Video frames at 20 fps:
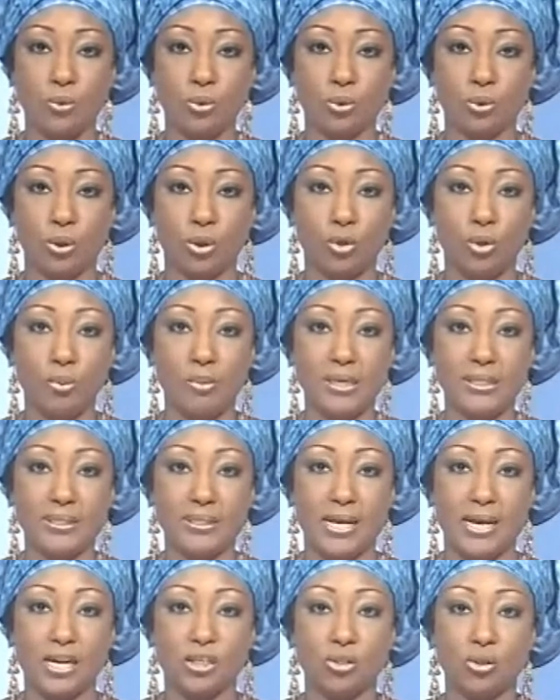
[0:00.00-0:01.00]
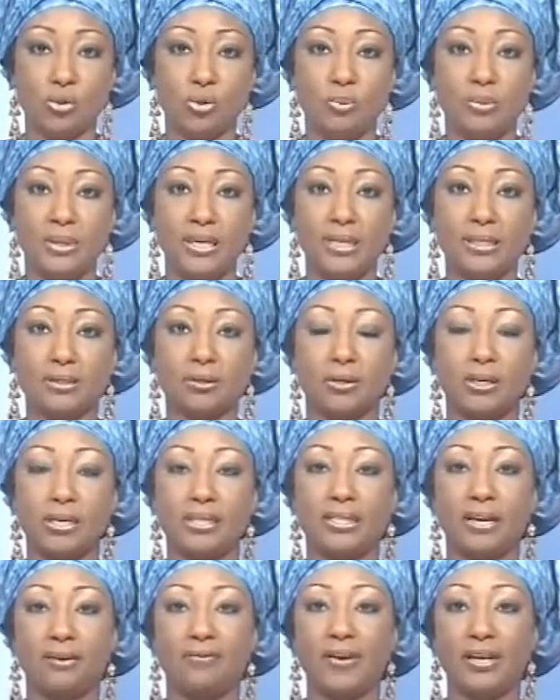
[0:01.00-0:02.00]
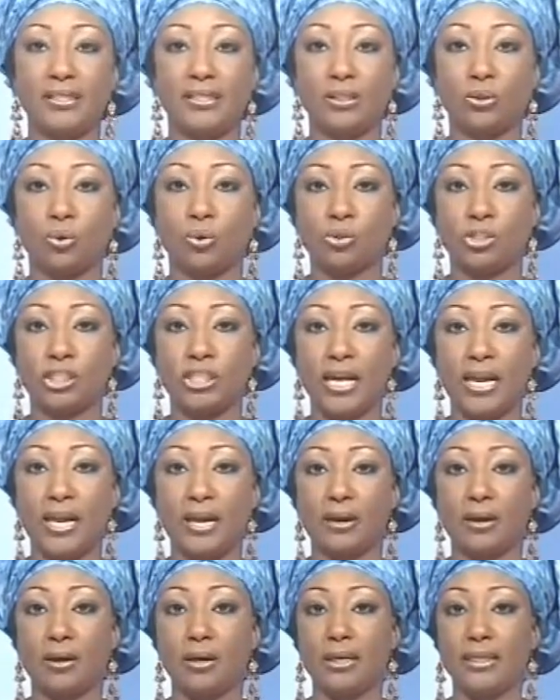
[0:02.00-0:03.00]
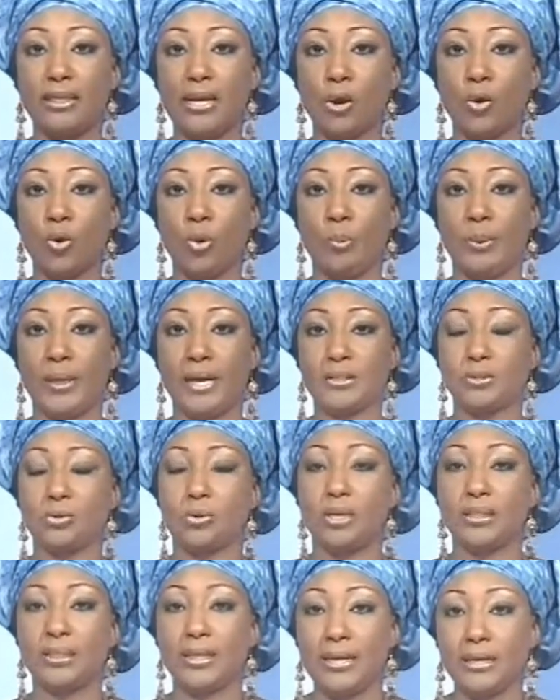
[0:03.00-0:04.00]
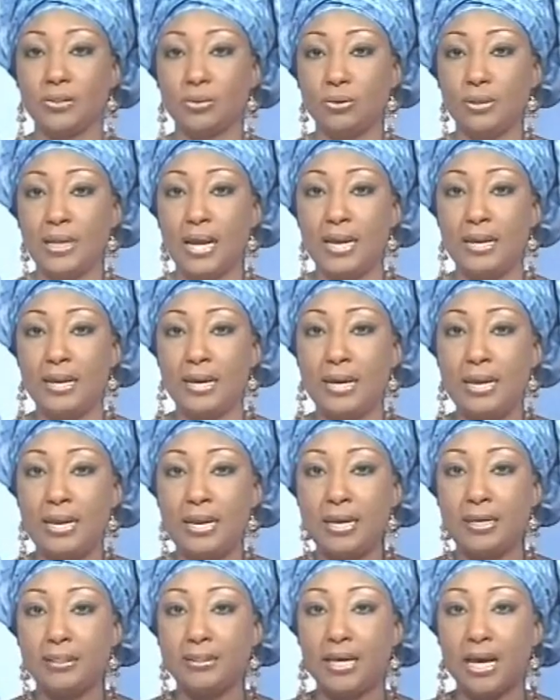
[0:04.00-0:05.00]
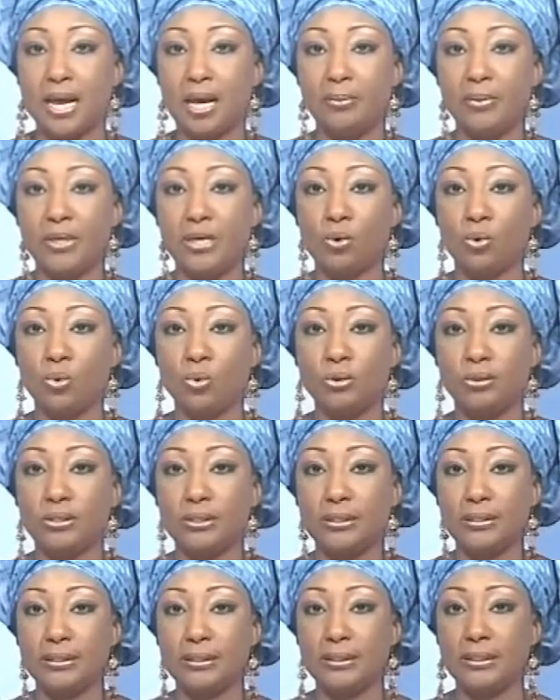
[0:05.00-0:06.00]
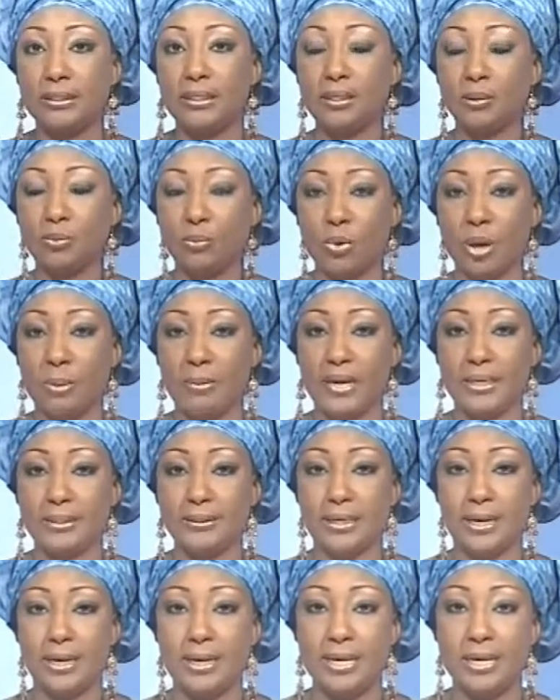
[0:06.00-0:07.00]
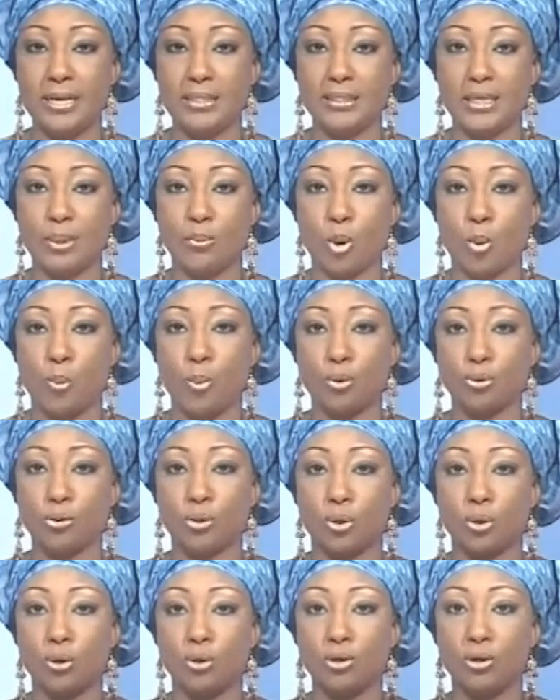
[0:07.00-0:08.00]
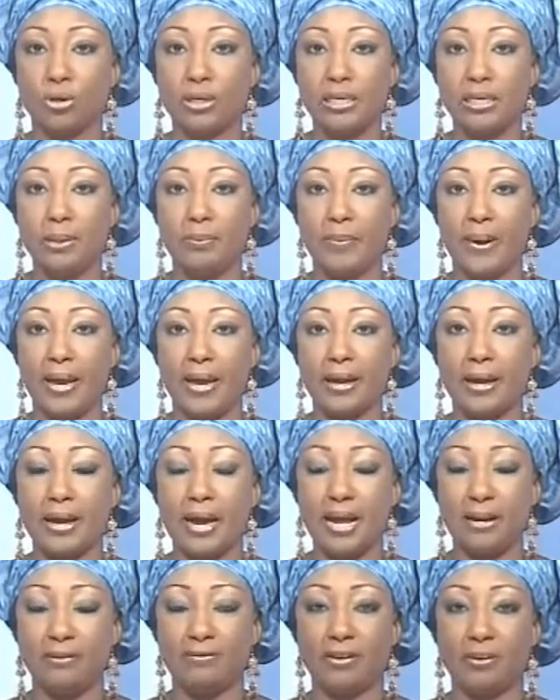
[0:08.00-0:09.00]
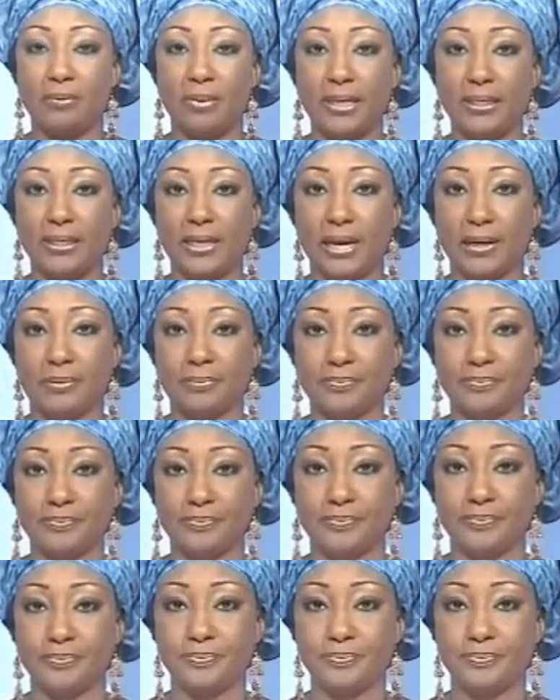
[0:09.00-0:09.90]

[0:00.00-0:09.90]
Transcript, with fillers: Écoutons le message du ministre des Affaires étrangères et de la coopération internationale, Zahabi Ould Sidi Mohamed. Ses propos sont recueillis par Alpha Maïga.